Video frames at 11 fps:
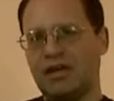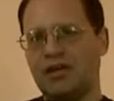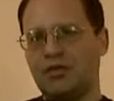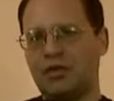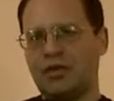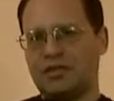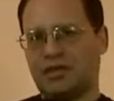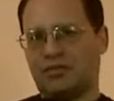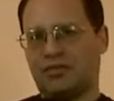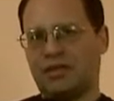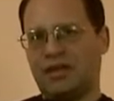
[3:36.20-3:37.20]

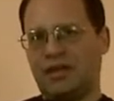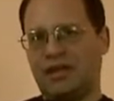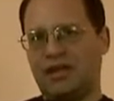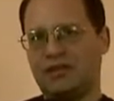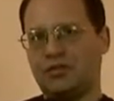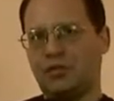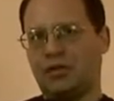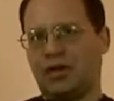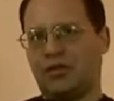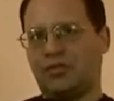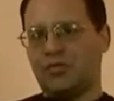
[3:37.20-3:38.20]
юристов и
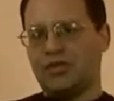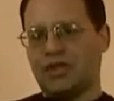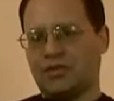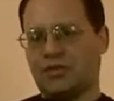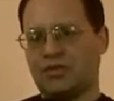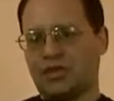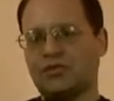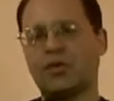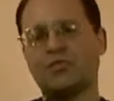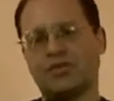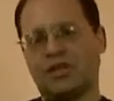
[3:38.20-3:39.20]
идеологов, участвовавших в
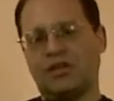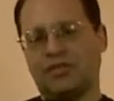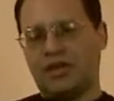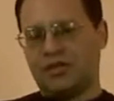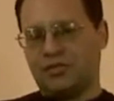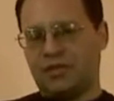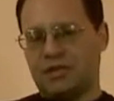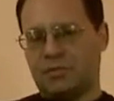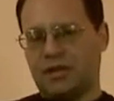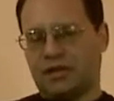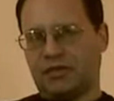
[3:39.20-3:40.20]
том числе и в качестве
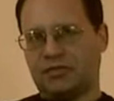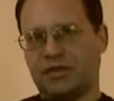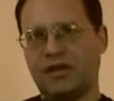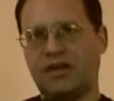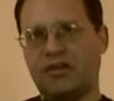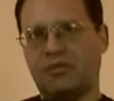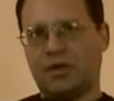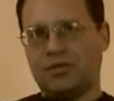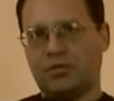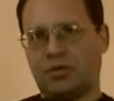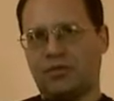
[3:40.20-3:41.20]
экспертов в
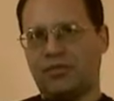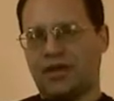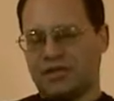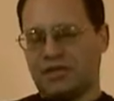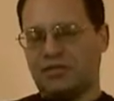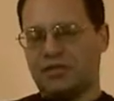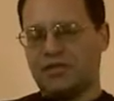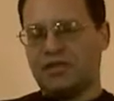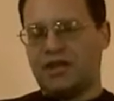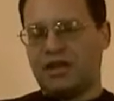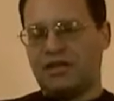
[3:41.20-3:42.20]
позорном фарсе
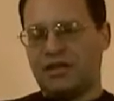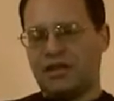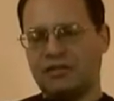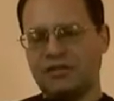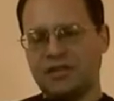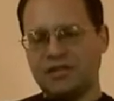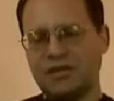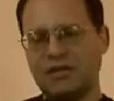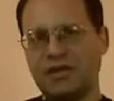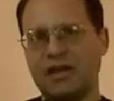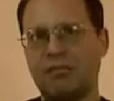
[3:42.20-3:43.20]
20-летней давности,
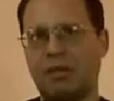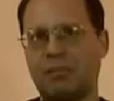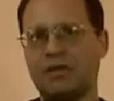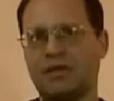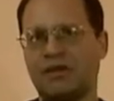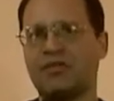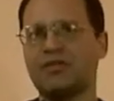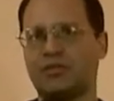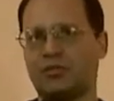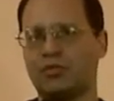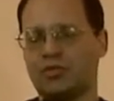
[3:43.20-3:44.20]
попытки в
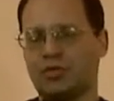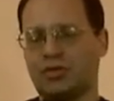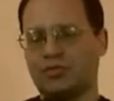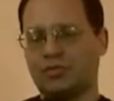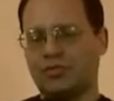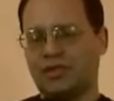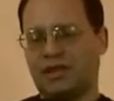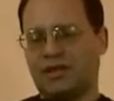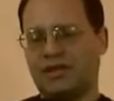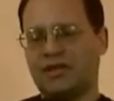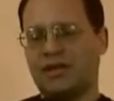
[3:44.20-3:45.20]
Конституционном суде
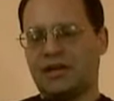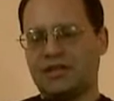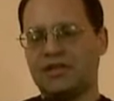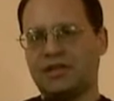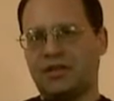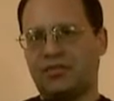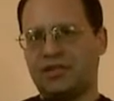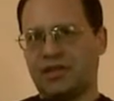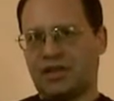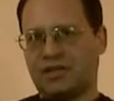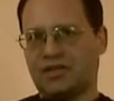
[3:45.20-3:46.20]
Российской
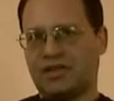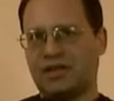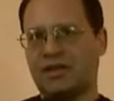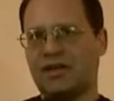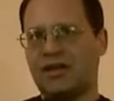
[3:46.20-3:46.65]
Федерации –